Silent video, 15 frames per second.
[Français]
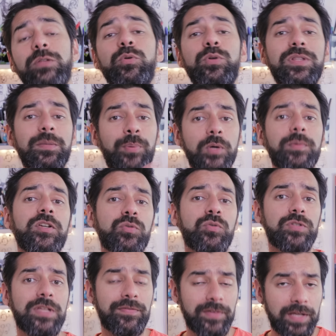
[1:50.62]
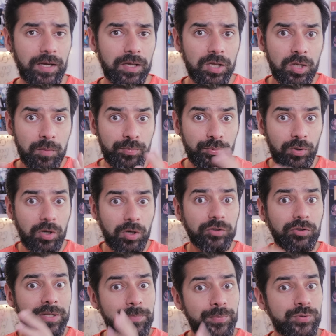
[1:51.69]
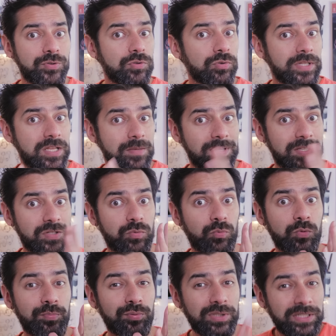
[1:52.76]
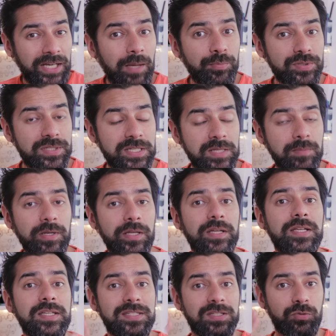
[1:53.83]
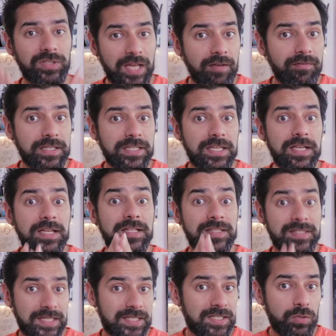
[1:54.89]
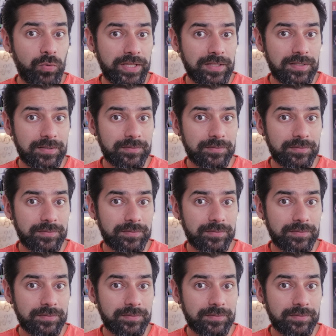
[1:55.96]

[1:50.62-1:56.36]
donc une des premières choses à faire pour rendre les poses de ton animation le plus clair possible, c'est de travailler ta silhouette.